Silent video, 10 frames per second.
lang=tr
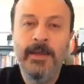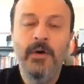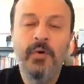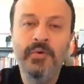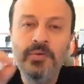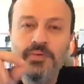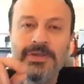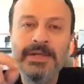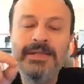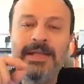Onun
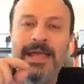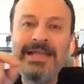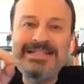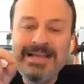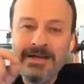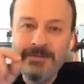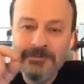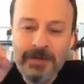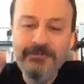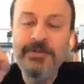üzerinde Ensar
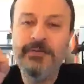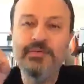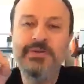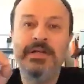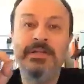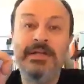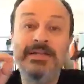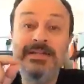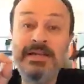Vakfı'nın üzerinde